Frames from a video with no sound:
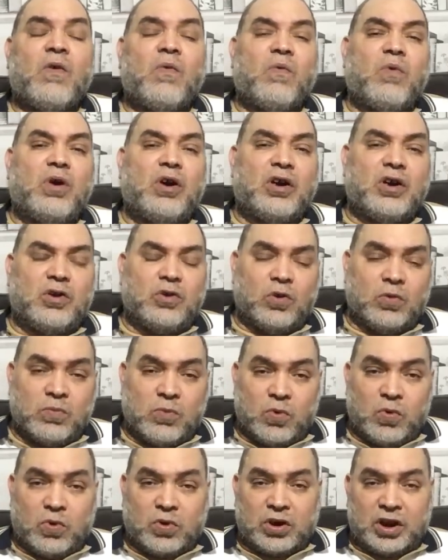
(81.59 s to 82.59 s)

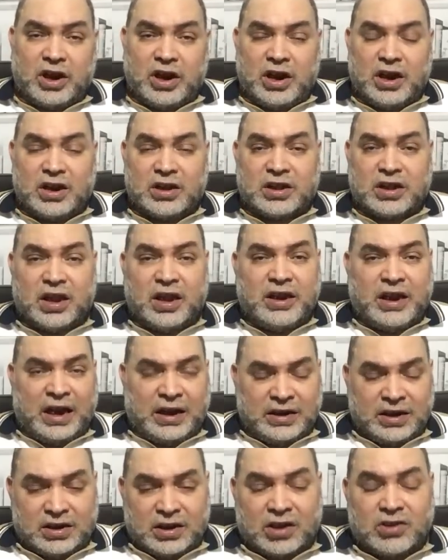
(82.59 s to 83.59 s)
والامور ايه
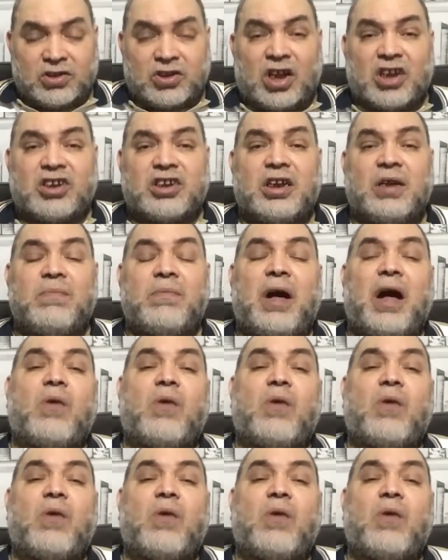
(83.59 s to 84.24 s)
يعني تنتظم